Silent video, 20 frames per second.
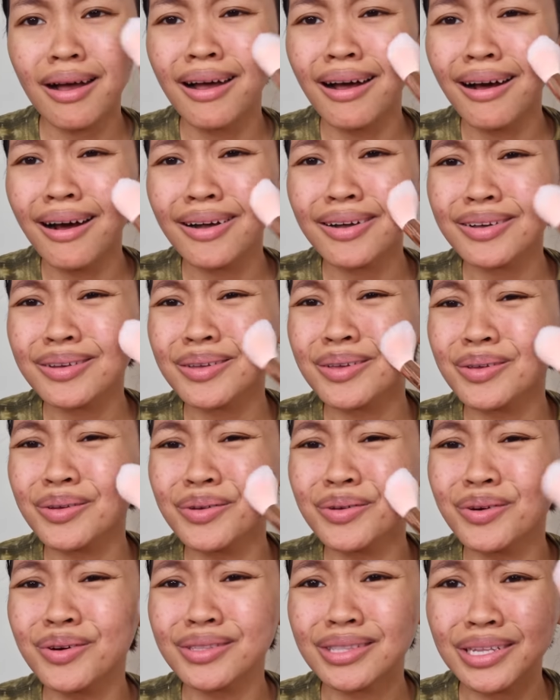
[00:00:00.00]
ang
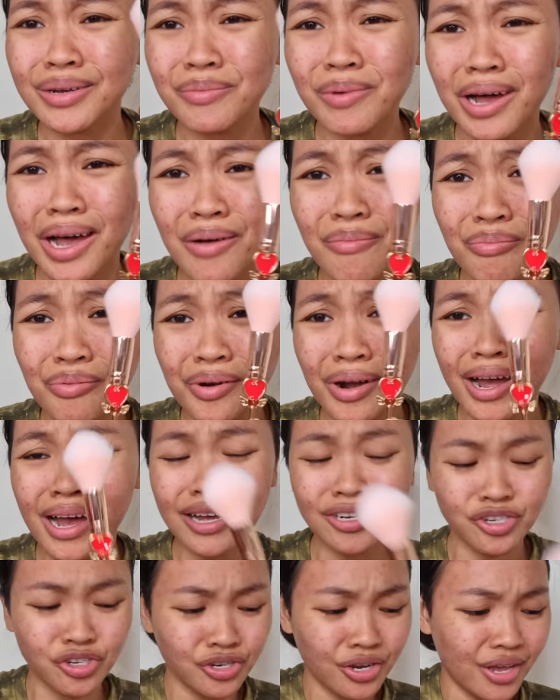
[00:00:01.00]
cute ng mga
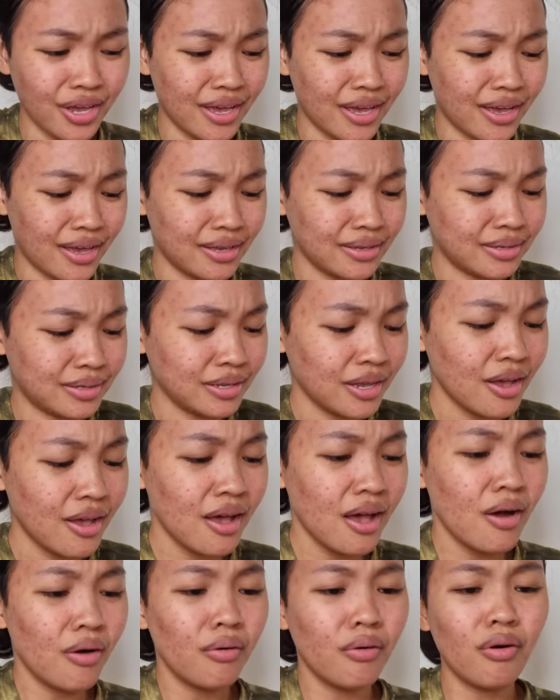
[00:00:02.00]
brushes.
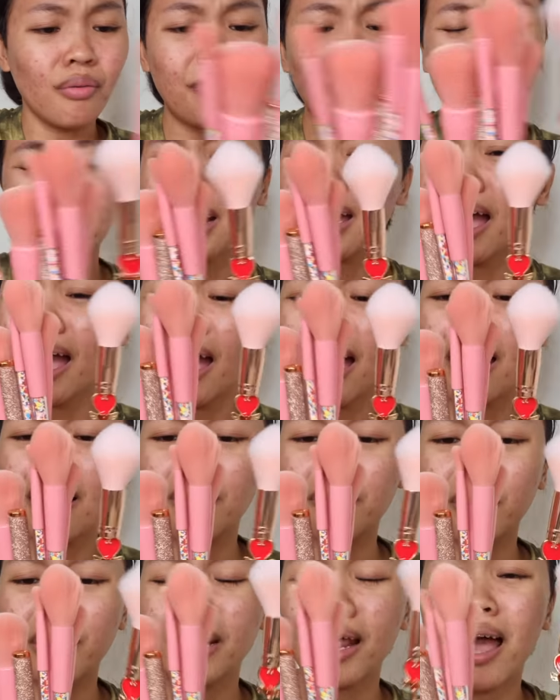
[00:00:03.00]
Oh, parang
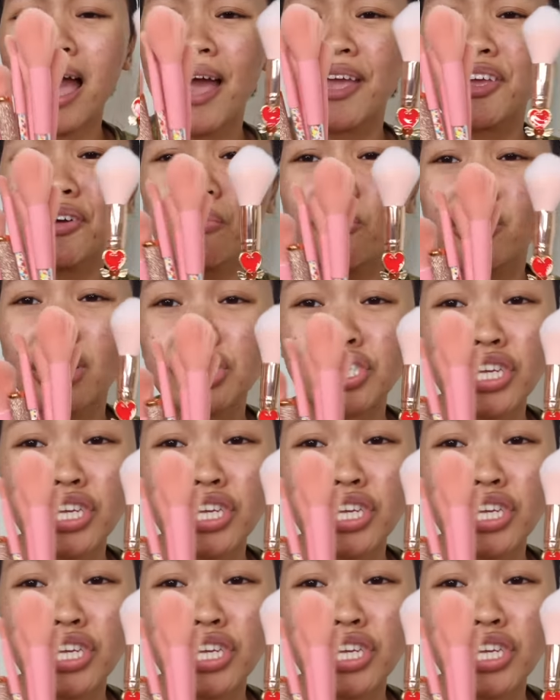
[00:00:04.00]
parang ayaw mo na